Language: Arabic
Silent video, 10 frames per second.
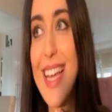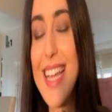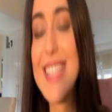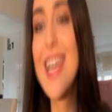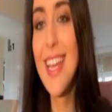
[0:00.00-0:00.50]

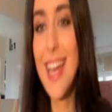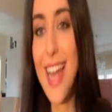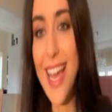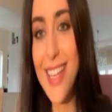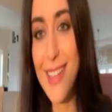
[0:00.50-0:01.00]
الذاكره
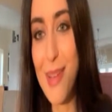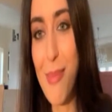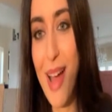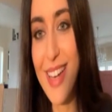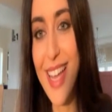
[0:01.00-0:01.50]
الحيه
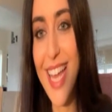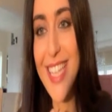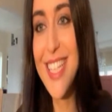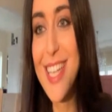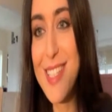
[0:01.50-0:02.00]
تبعنا
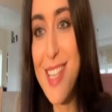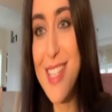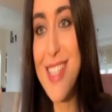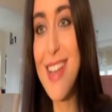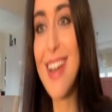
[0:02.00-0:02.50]
يعني كل
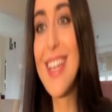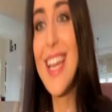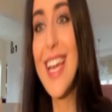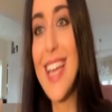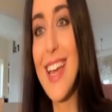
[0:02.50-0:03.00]
قصصنا
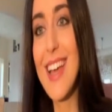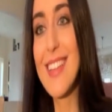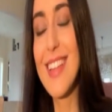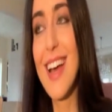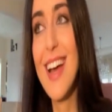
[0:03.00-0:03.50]
كل
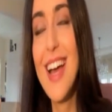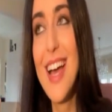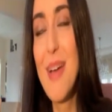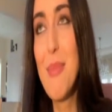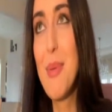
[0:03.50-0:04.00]
حكاياتنا
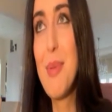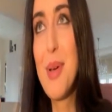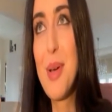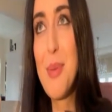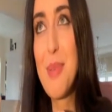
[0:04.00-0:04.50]
ب
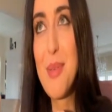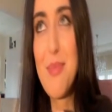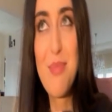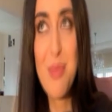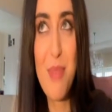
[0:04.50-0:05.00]
ب
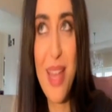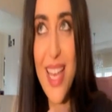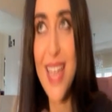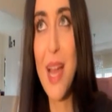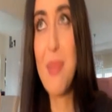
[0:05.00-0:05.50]

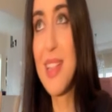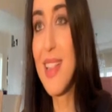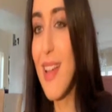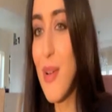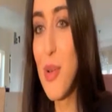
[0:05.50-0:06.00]
يعني عم
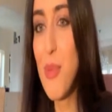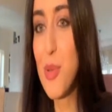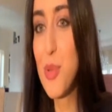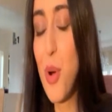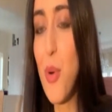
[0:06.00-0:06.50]
يتلقوا
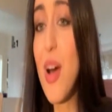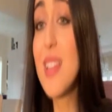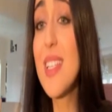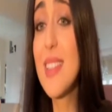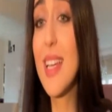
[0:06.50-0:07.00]
الموضوع
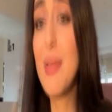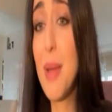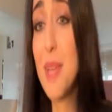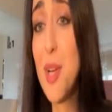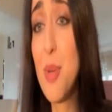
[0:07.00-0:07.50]
وخاصه لما
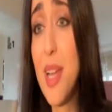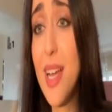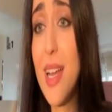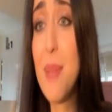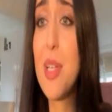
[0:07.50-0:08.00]
عم يحكوا
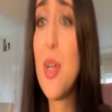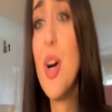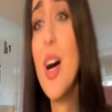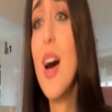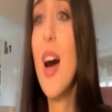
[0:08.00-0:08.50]
بالاعلام انه
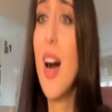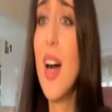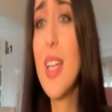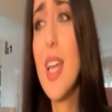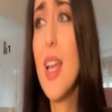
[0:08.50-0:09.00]

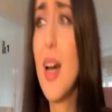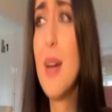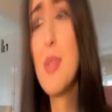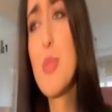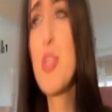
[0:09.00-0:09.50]
اه
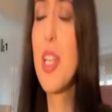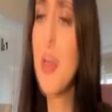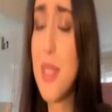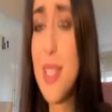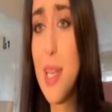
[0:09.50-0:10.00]
يلا مش
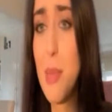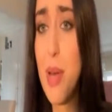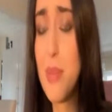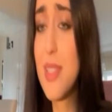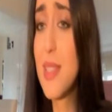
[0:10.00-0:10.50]
مشكله بس
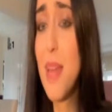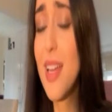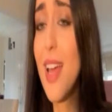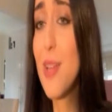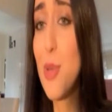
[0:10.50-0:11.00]
الكبار بس
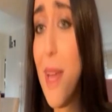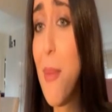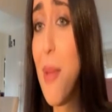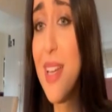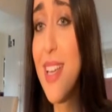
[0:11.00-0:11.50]
المهم
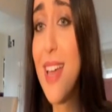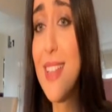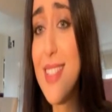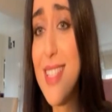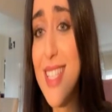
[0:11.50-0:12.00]
هدول كمان
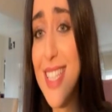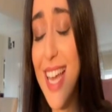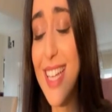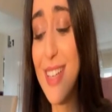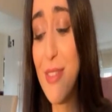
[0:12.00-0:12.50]
كنز
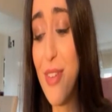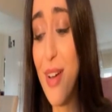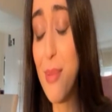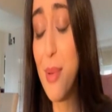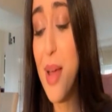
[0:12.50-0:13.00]
يعني
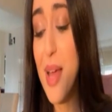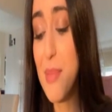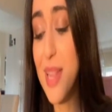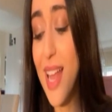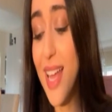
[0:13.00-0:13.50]

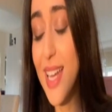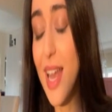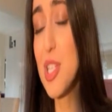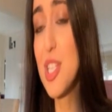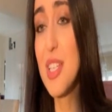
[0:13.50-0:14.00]
فبتلاقي
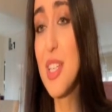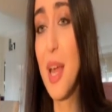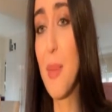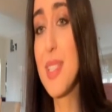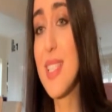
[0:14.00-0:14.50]
اول
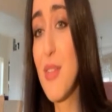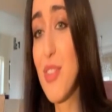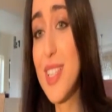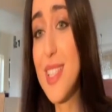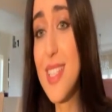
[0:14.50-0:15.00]
شيء عم بيصير
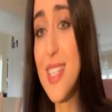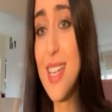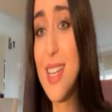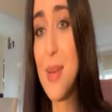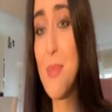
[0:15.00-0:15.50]
في كثير
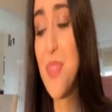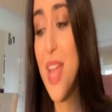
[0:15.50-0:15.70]
آه،